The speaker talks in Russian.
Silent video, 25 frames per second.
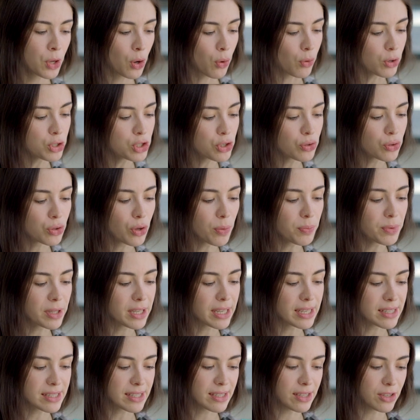Очень удобно,
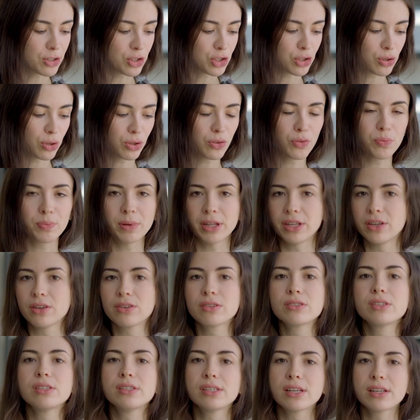если что-то вы
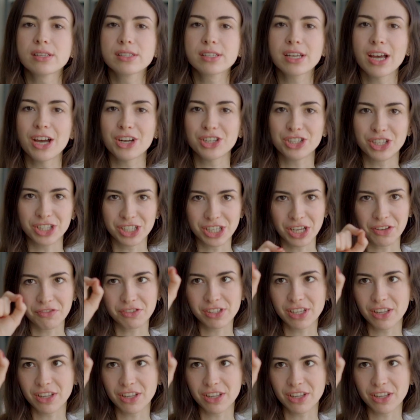планируете делать каждый день.